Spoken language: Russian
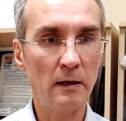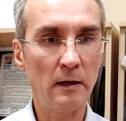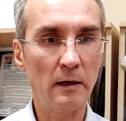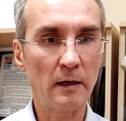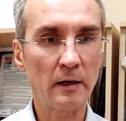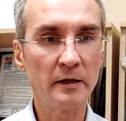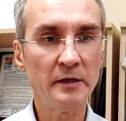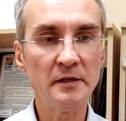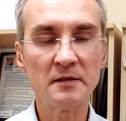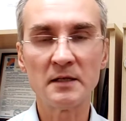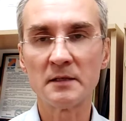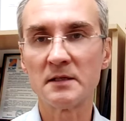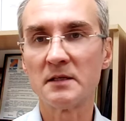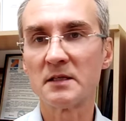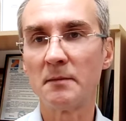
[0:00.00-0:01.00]

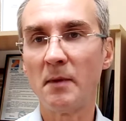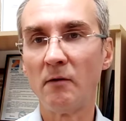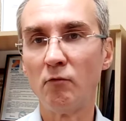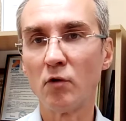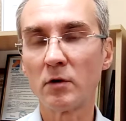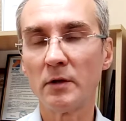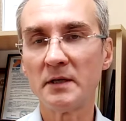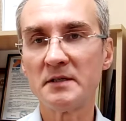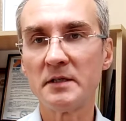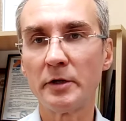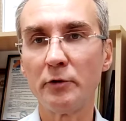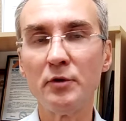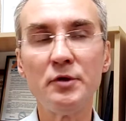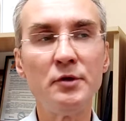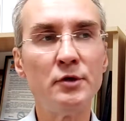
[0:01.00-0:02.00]
Организация самого
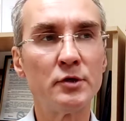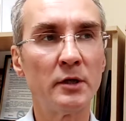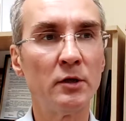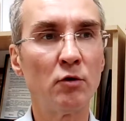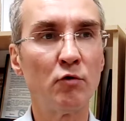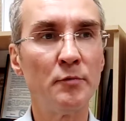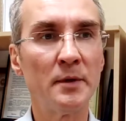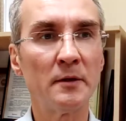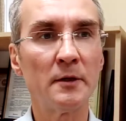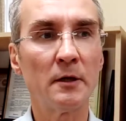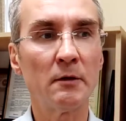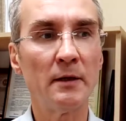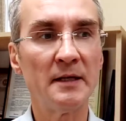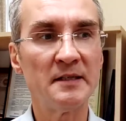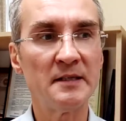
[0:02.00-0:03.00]
кластера, юридические документы
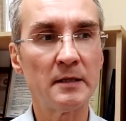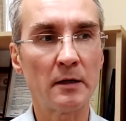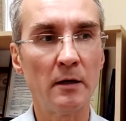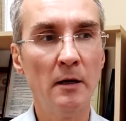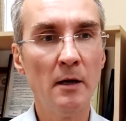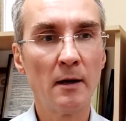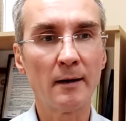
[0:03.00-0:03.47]
кластера,